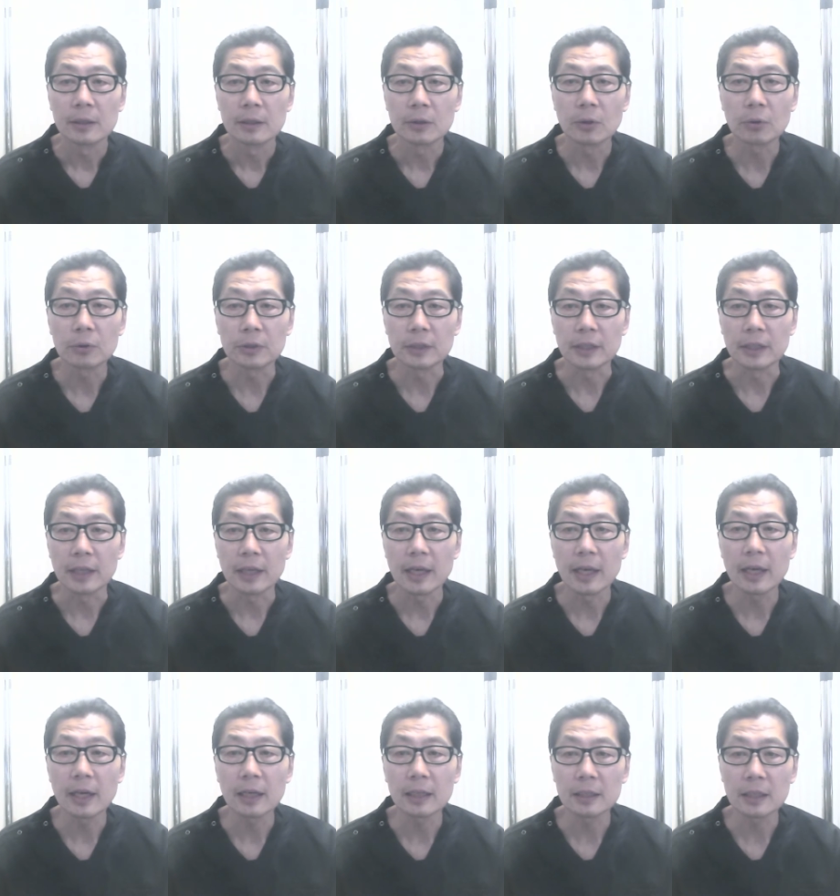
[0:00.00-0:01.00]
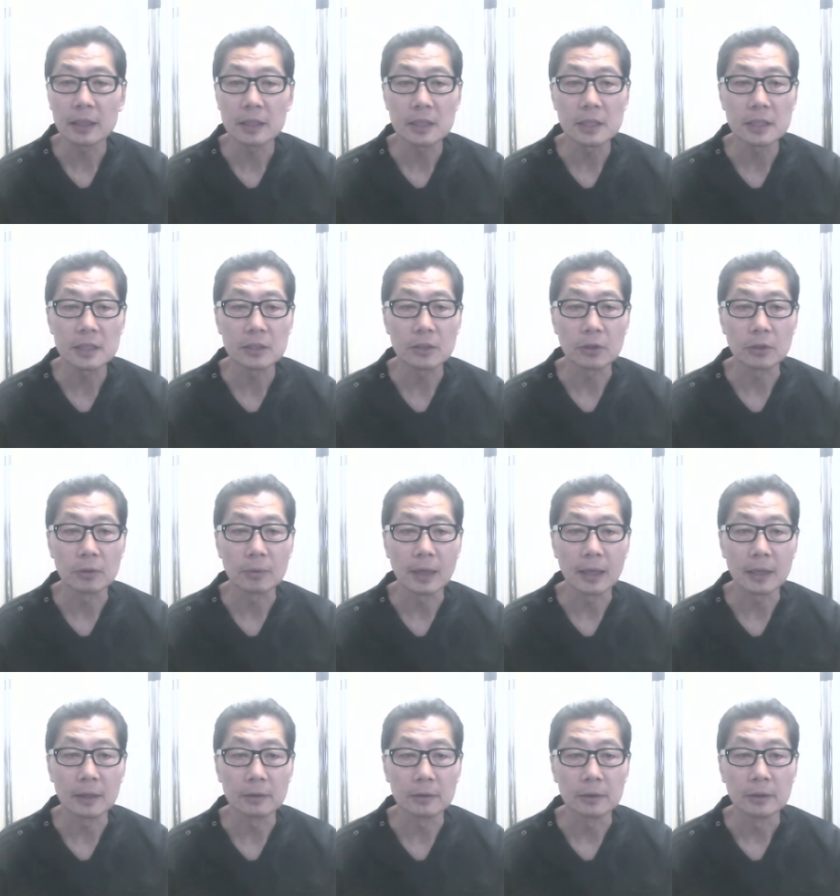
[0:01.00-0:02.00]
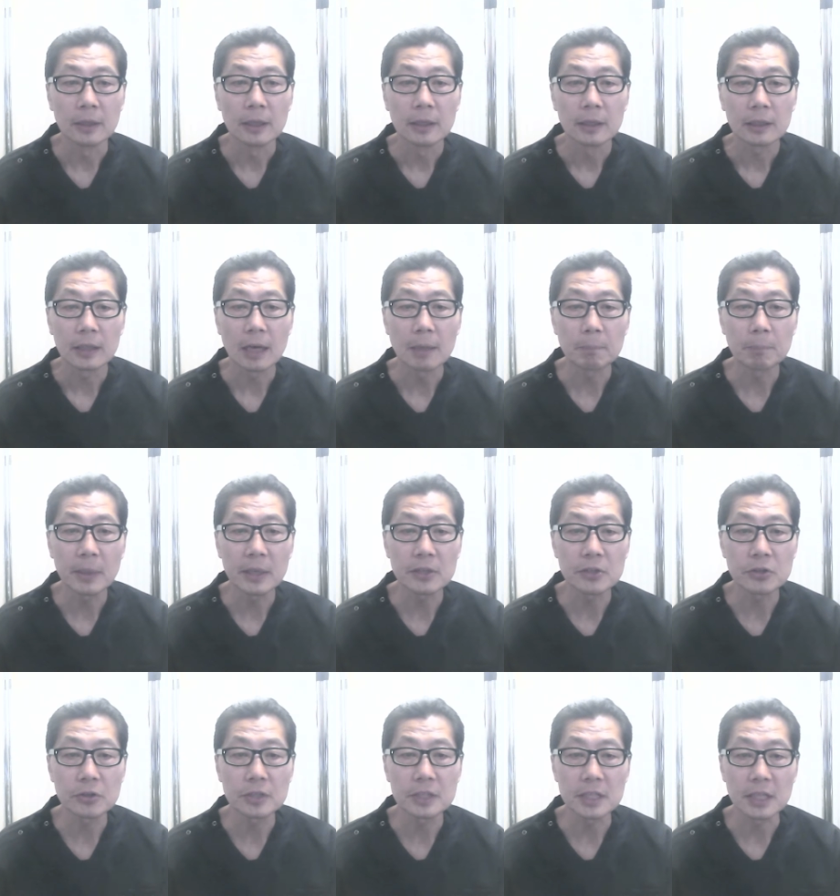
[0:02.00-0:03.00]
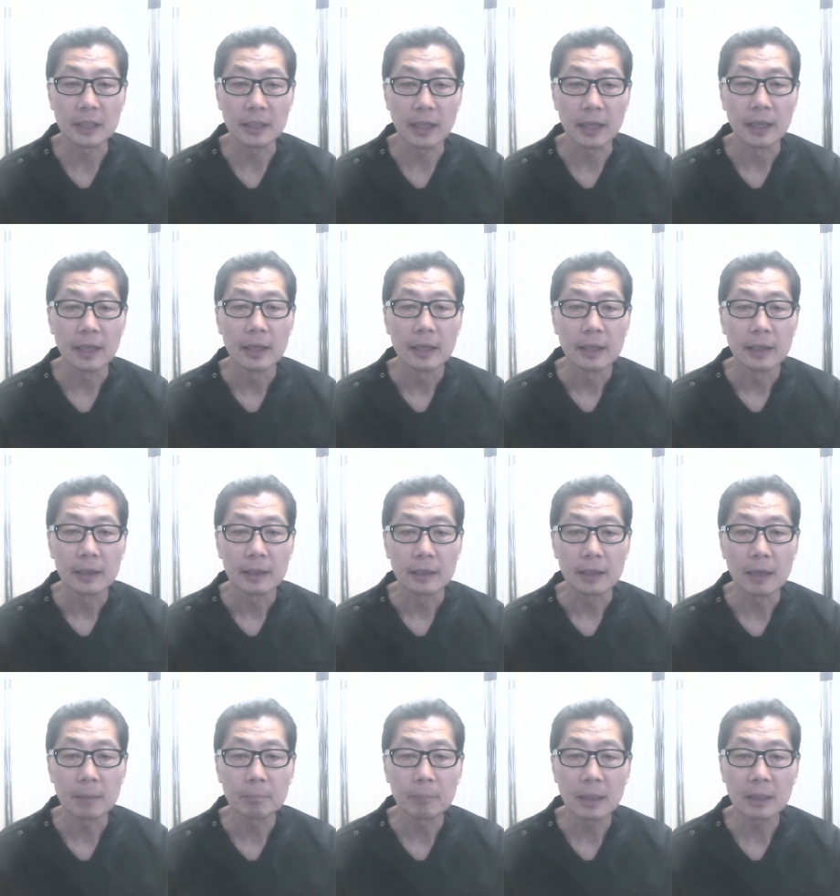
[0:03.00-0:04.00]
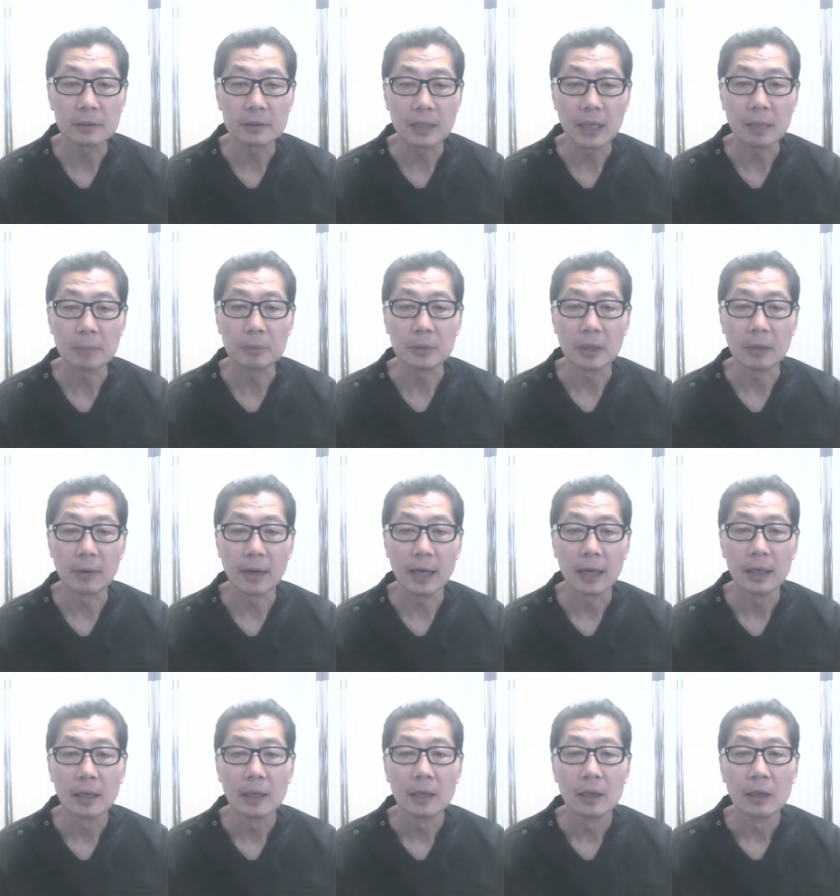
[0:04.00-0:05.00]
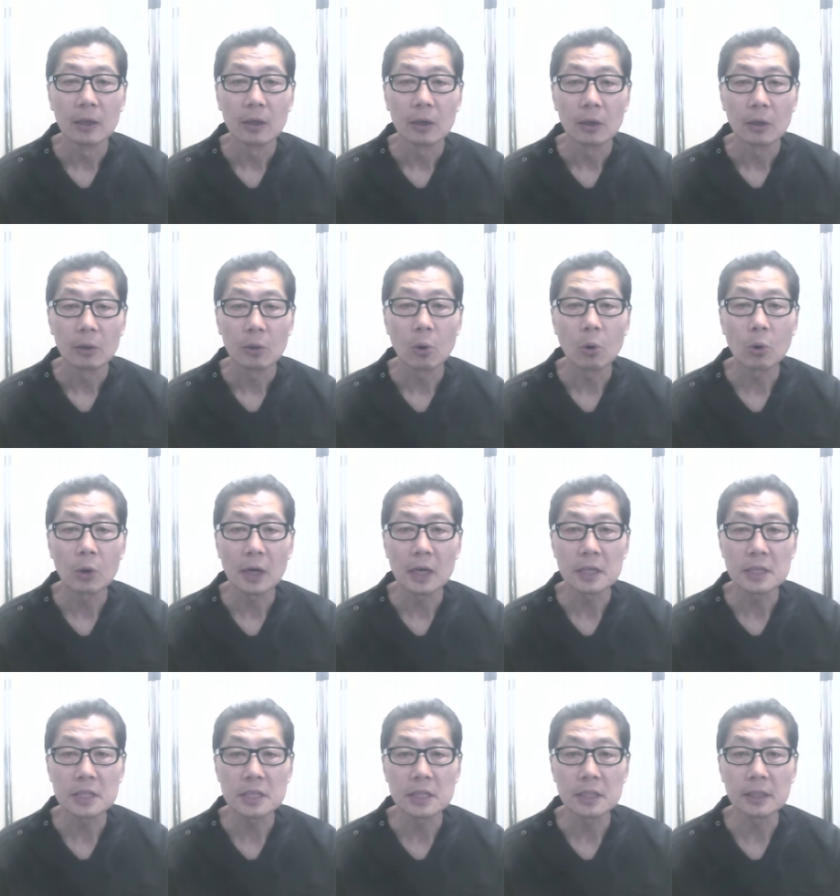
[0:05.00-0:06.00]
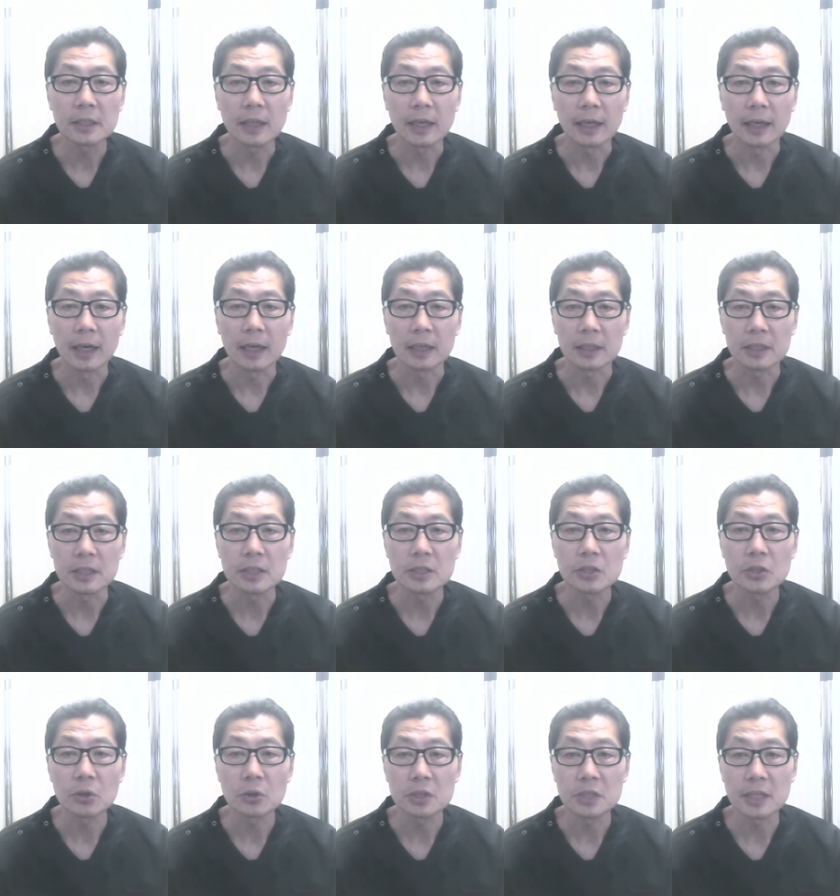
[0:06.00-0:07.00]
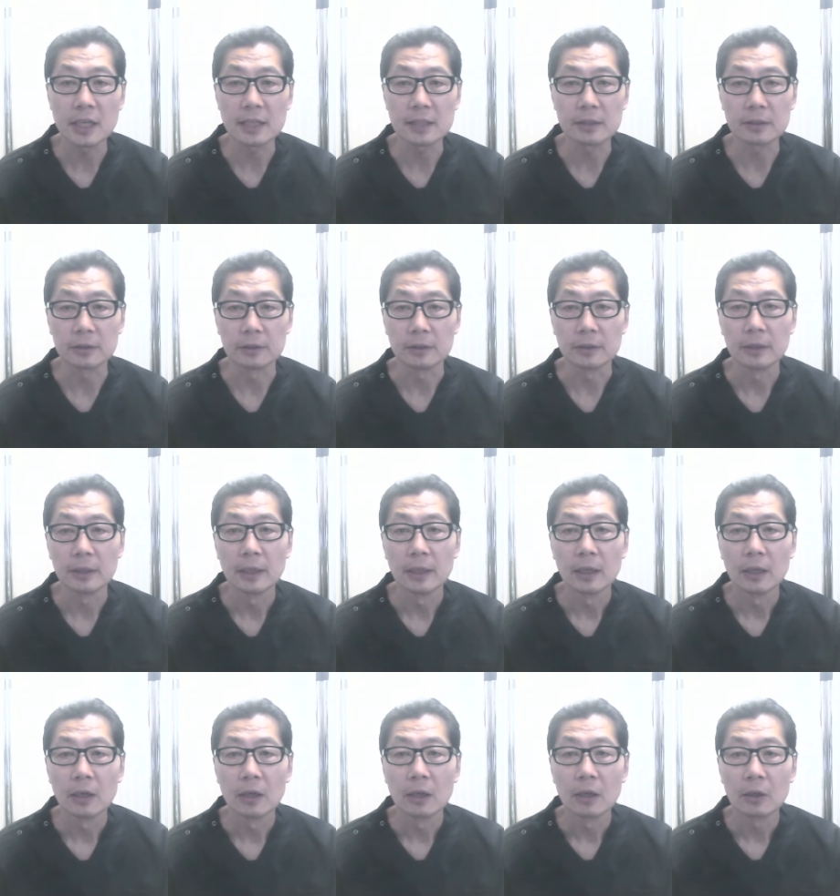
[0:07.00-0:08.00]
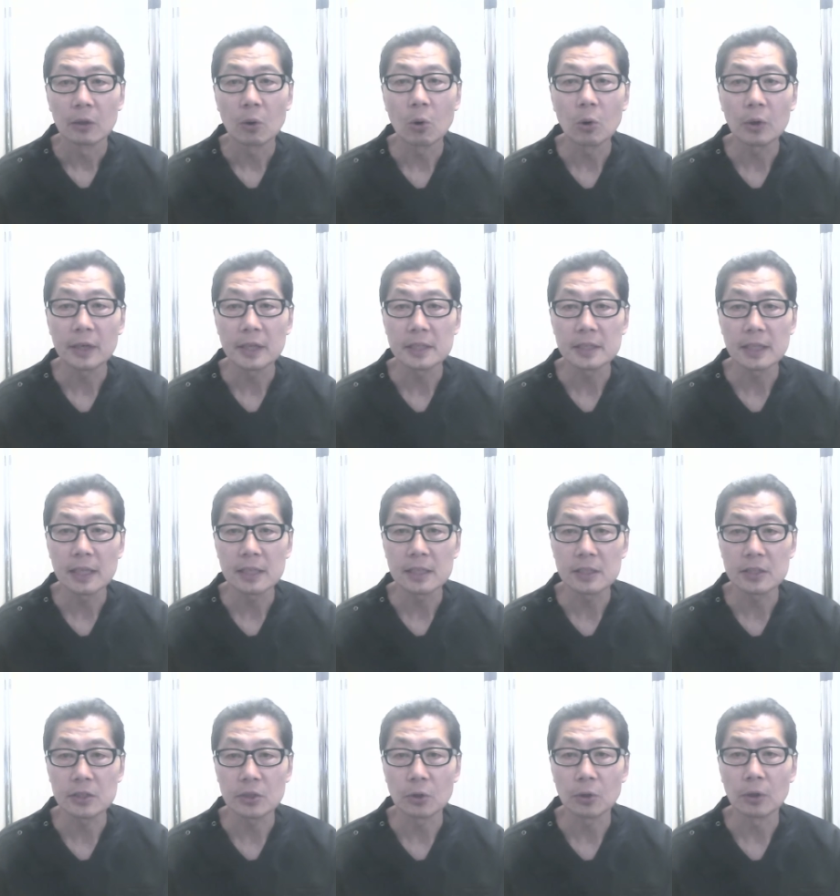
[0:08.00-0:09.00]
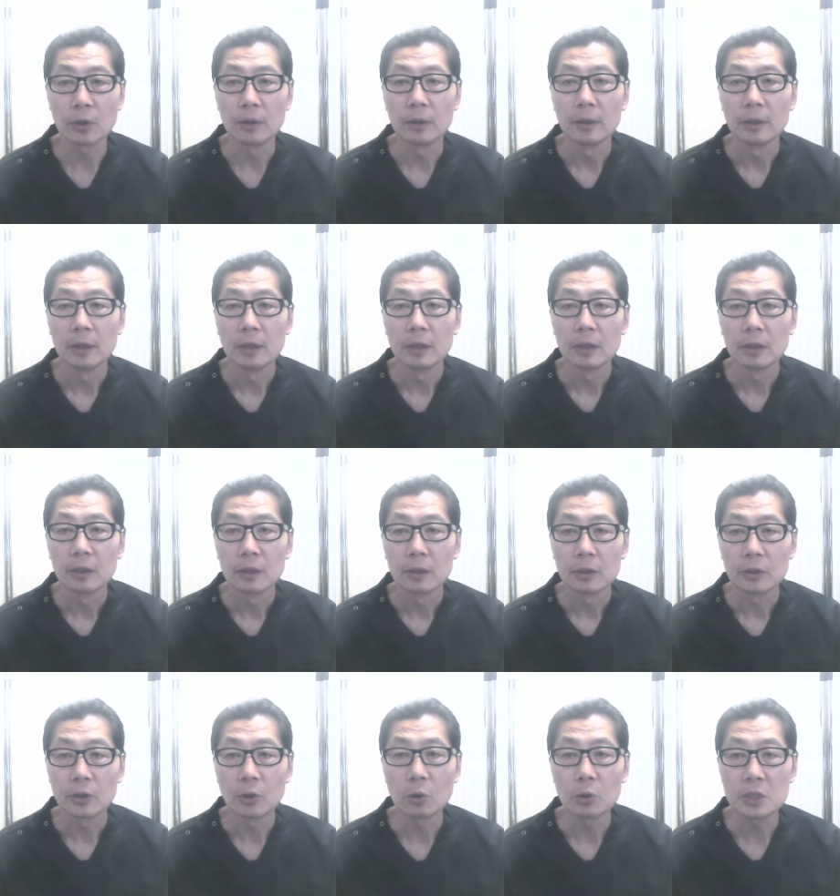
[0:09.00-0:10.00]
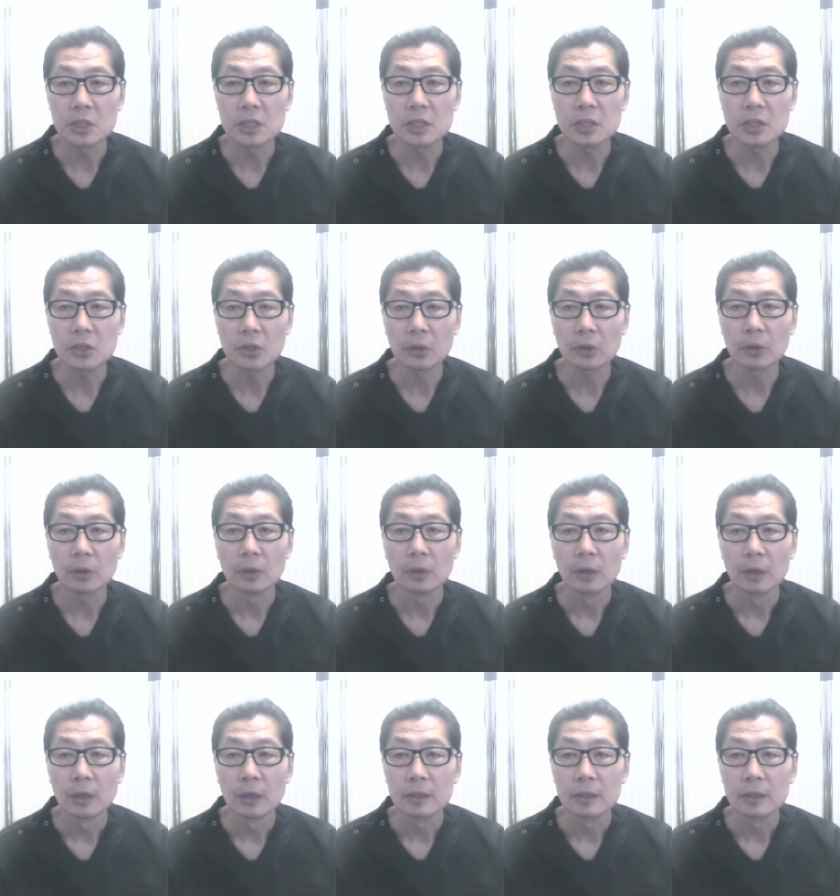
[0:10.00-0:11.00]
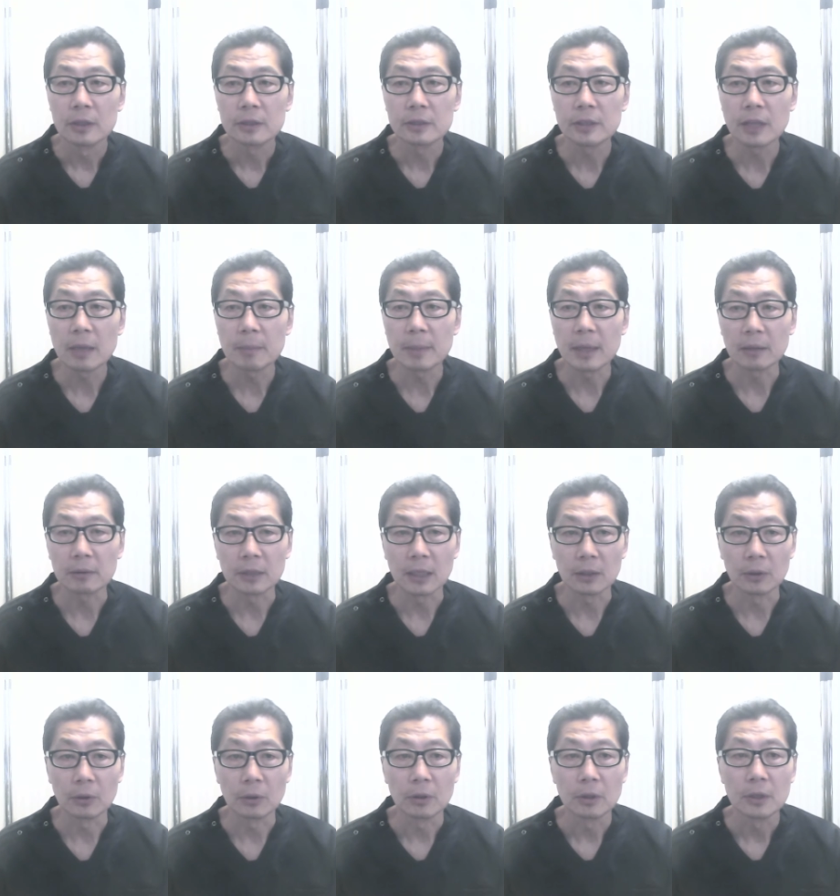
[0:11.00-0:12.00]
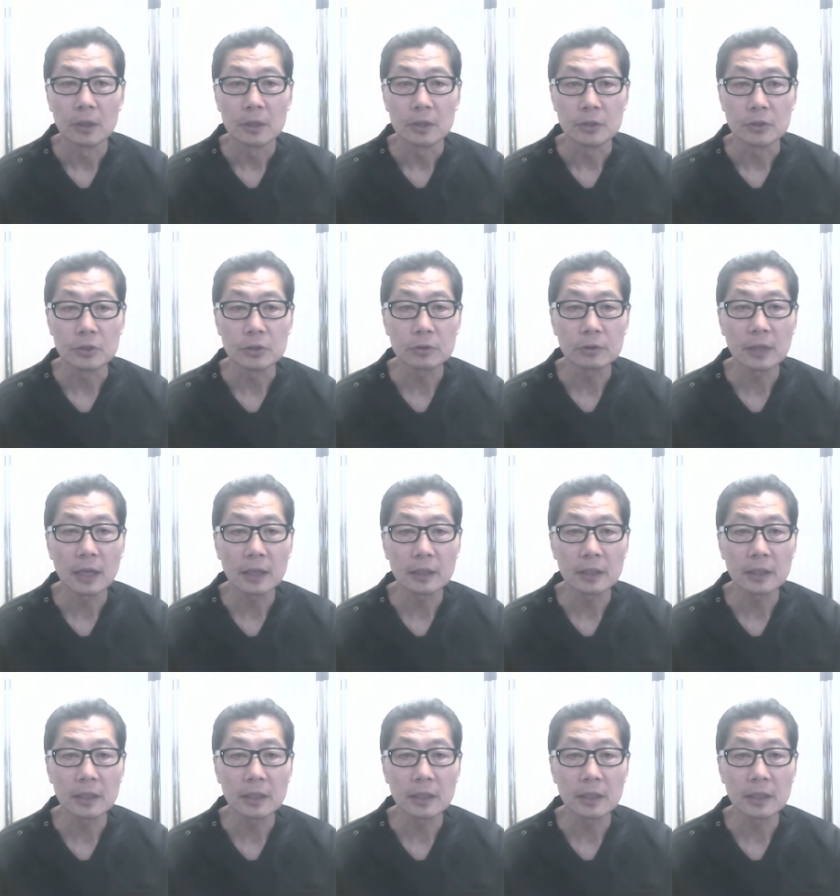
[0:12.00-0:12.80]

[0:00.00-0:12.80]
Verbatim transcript: 特に A 型気質といわれる完璧主義者で頑張るタイプでは、交感神経が緊張しやすく、高血圧症、狭心症、不整脈など循環